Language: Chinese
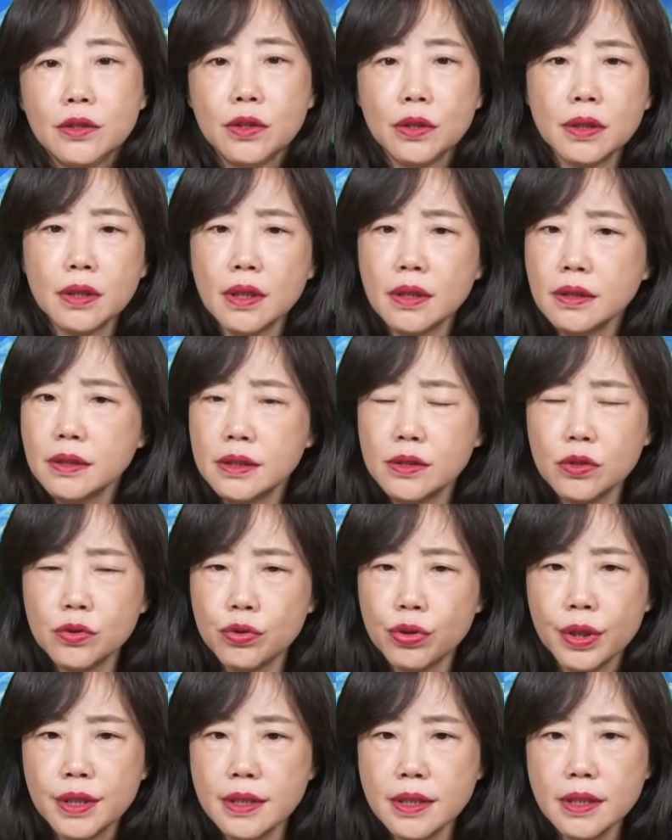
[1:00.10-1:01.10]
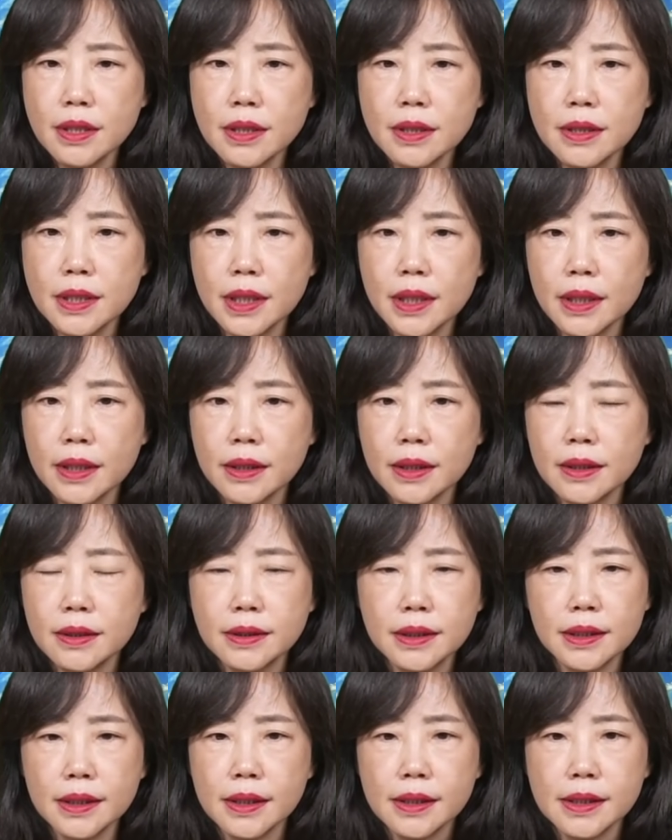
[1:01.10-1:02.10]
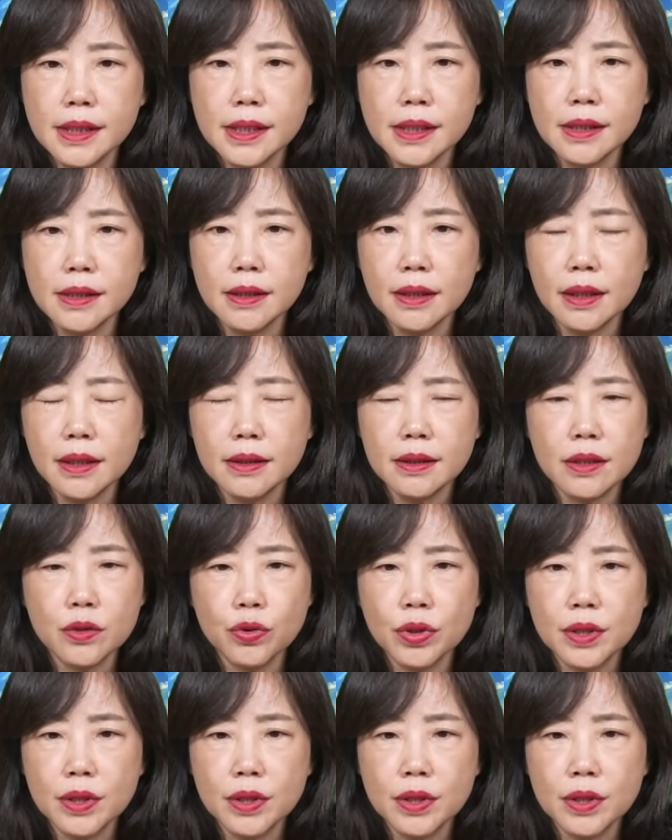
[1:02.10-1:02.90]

你就说全世界的这个企业